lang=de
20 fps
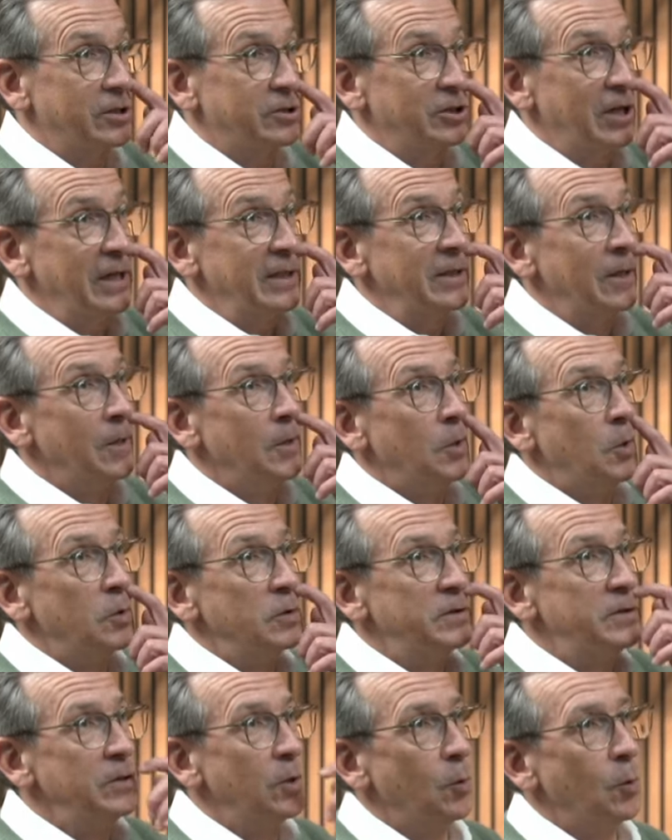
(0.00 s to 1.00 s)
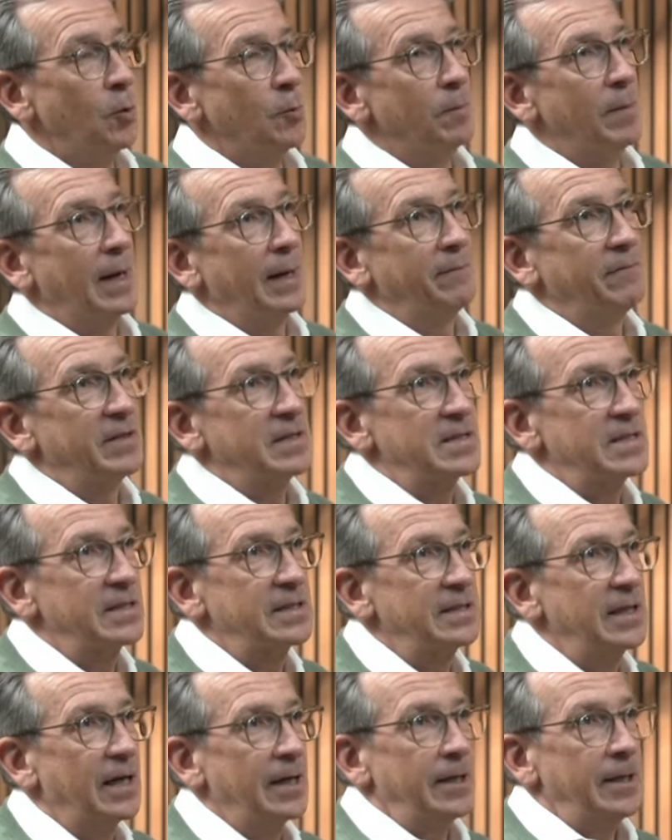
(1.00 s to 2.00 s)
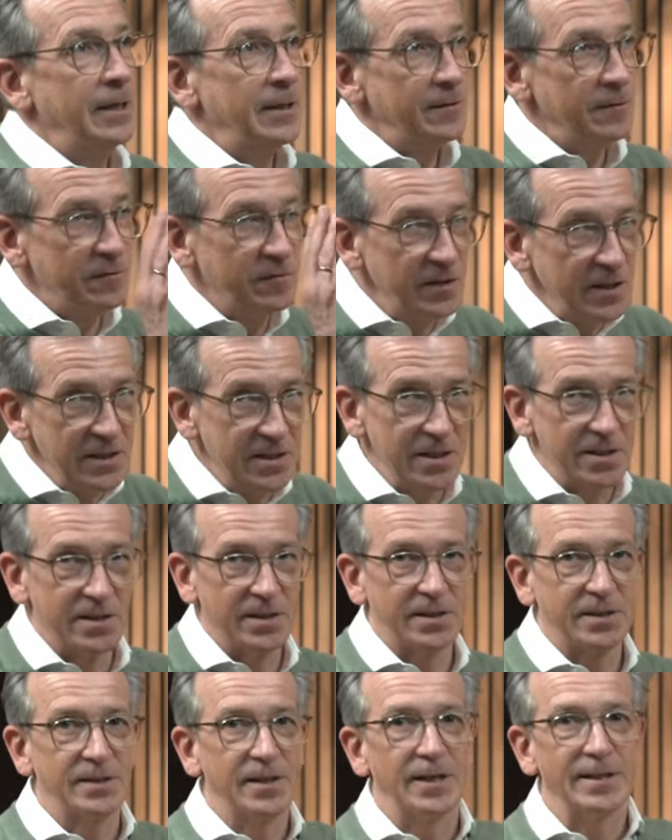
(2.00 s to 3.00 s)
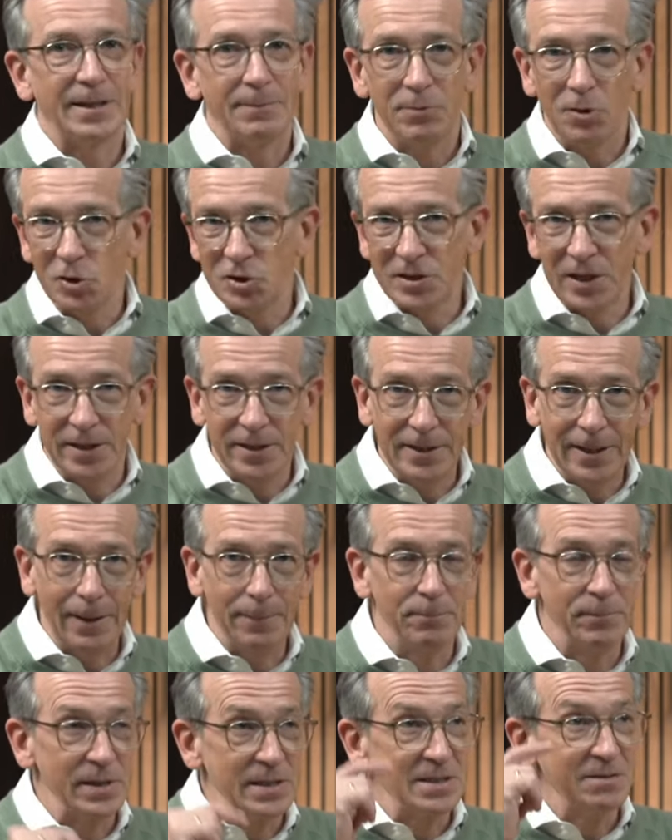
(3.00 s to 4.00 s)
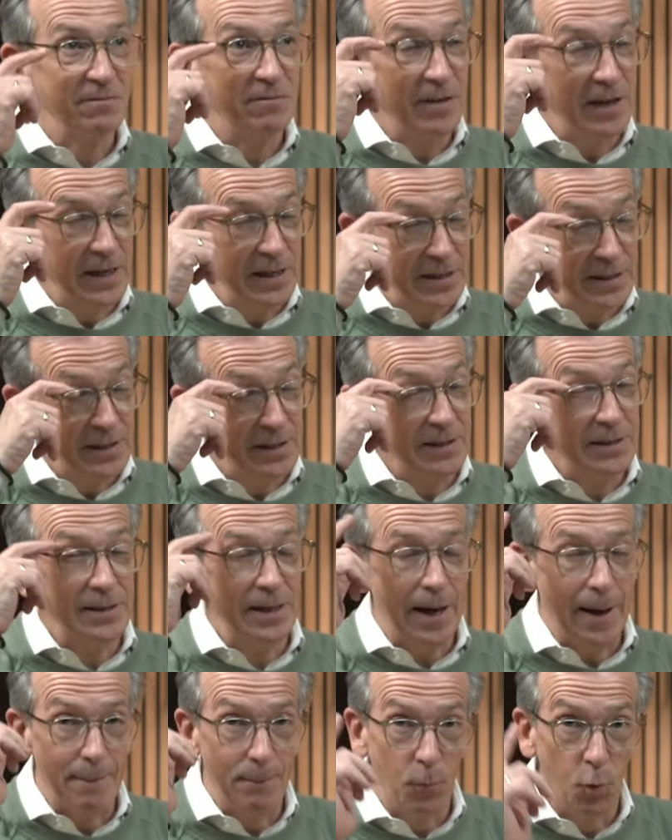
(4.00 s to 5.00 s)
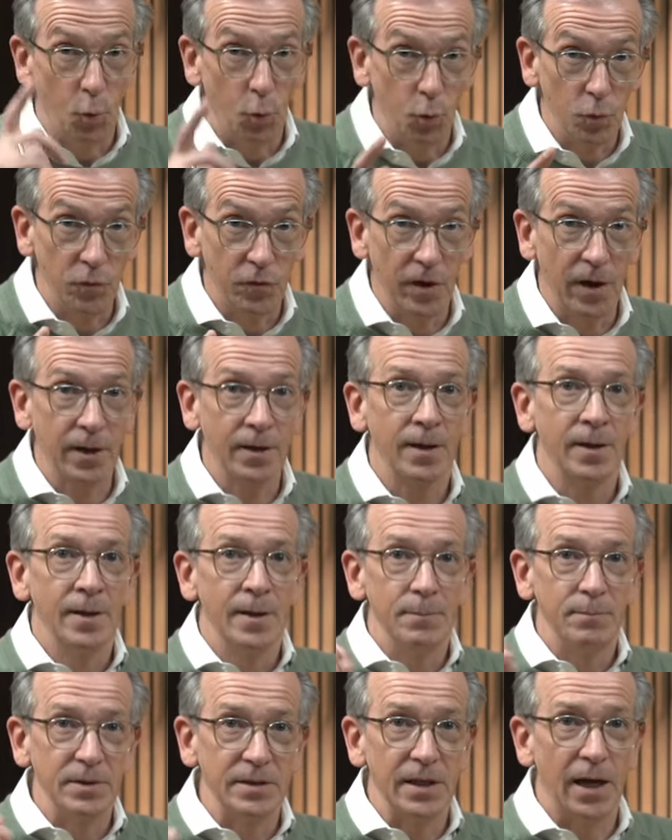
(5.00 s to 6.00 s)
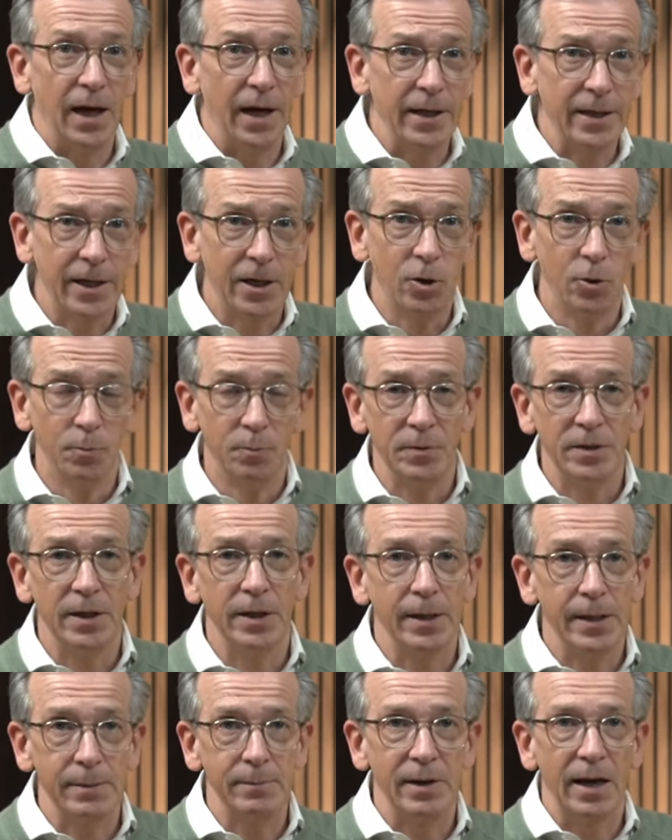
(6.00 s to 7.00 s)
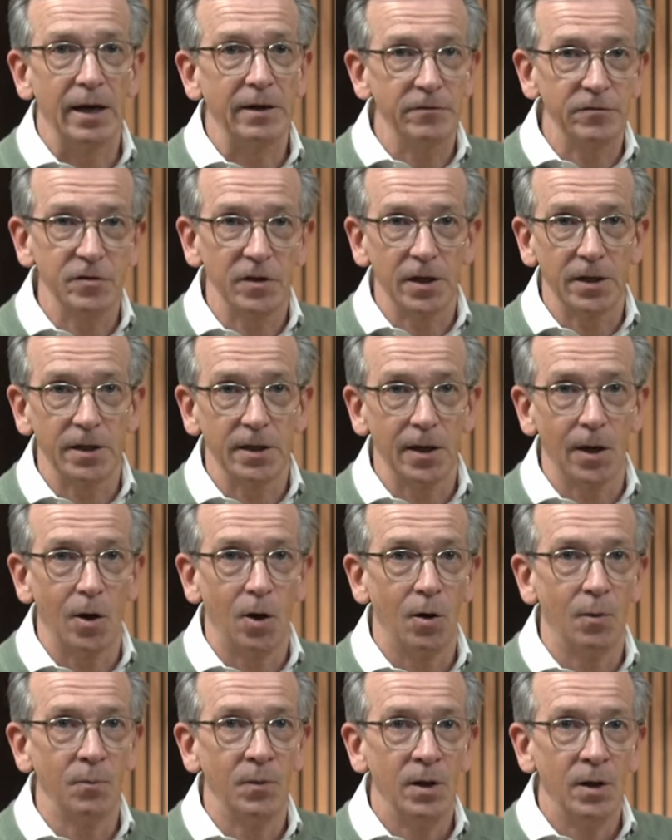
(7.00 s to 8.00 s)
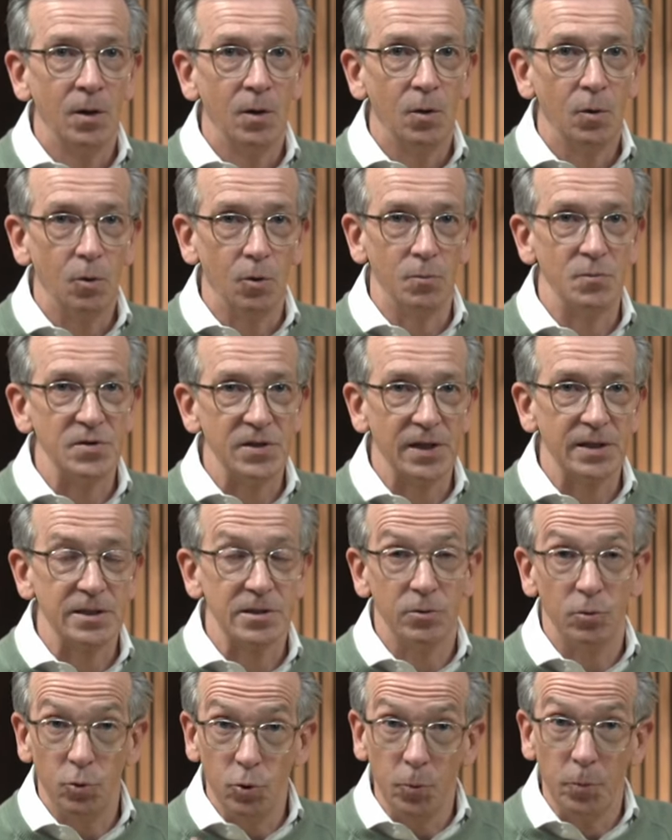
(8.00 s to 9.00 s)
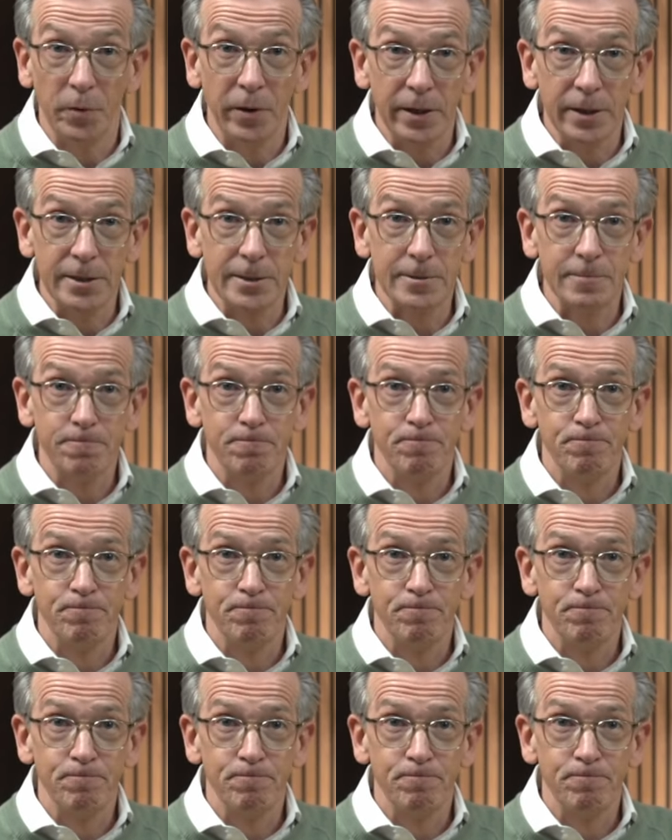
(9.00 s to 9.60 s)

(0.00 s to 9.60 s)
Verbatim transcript: steigt und hier oben haben wir ein Signal. Dieses Signal, da brauche ich gar nicht abmessen, werde ich am Montag mit allen Clubmitgliedern im Live-Trading-Raum umsetzen. Übrigens,